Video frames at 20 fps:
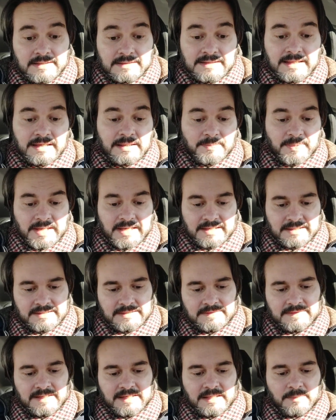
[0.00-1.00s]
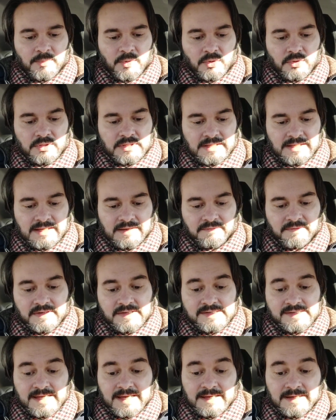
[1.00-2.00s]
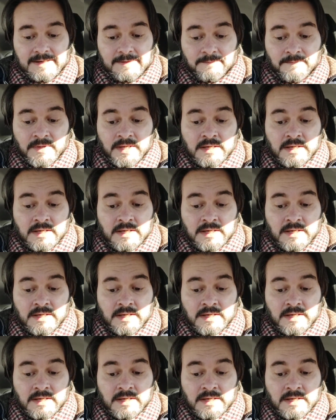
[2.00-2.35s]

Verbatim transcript: dalle parti della porta avversaria.